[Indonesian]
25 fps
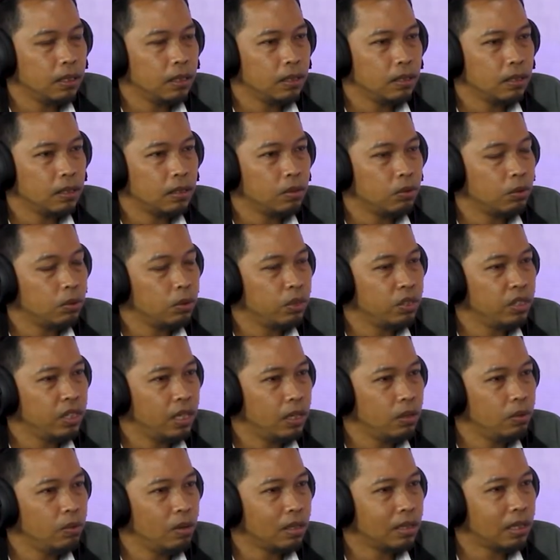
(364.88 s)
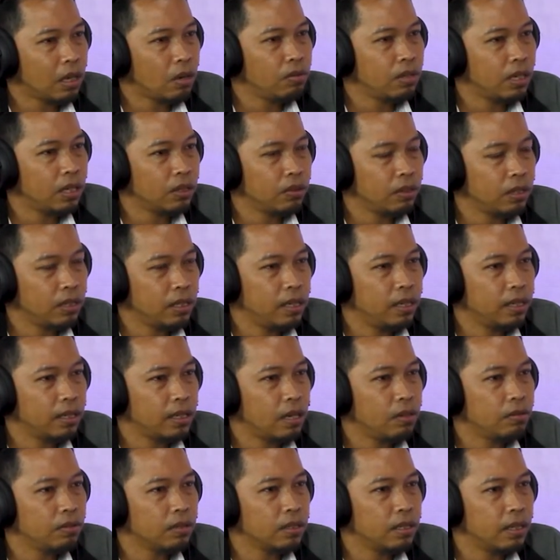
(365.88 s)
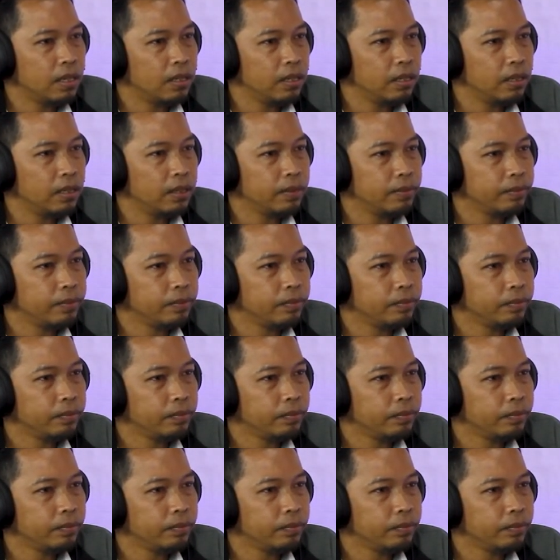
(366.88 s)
berarti ya. usia 2 tahun atau tiga tahun tadi ya.